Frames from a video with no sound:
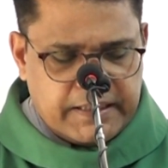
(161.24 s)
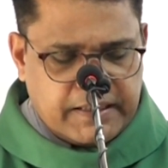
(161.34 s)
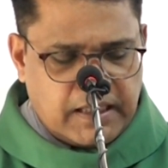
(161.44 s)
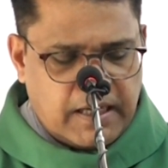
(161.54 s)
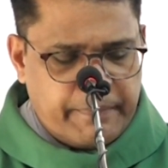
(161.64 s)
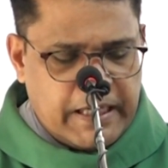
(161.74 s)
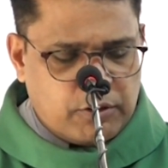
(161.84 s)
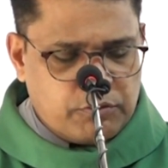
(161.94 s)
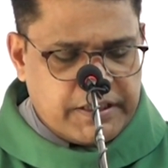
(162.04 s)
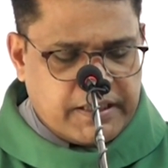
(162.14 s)
निकला मैं
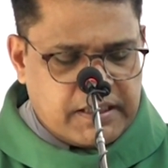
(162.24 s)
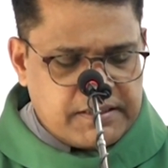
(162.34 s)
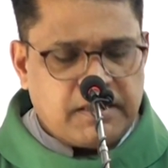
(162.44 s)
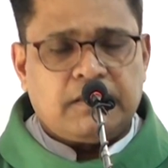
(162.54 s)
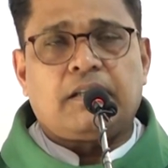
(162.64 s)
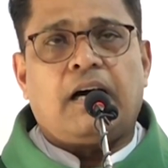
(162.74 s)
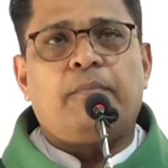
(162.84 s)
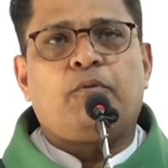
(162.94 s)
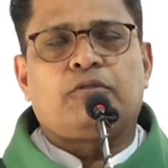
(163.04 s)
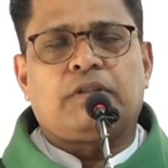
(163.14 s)
तुझे कसरत का
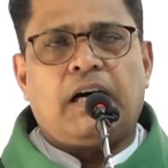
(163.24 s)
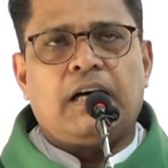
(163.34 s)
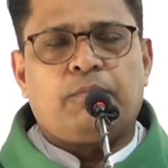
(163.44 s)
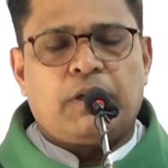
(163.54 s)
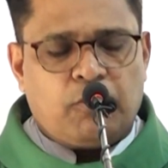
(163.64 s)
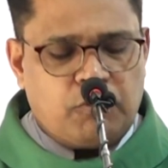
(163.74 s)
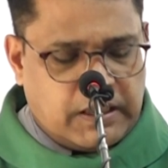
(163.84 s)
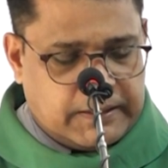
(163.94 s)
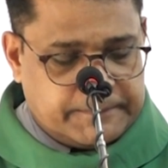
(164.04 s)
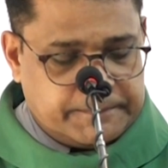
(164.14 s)
मुख्तार बनाऊंगा